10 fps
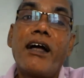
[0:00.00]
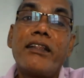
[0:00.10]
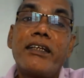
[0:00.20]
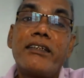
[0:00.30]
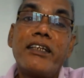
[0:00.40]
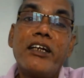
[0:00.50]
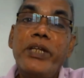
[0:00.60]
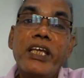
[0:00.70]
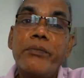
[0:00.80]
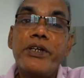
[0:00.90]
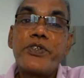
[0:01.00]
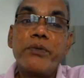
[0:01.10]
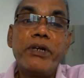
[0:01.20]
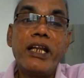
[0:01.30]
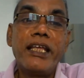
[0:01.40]
அந்த டேர்ம் நீங்க
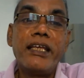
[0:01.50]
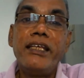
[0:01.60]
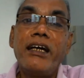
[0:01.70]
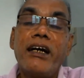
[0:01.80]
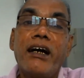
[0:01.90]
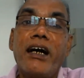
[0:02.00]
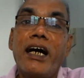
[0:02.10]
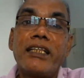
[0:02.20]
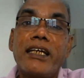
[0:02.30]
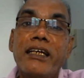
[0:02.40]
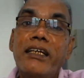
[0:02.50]
மென்ஷன் பண்றீங்க இல்லையா அத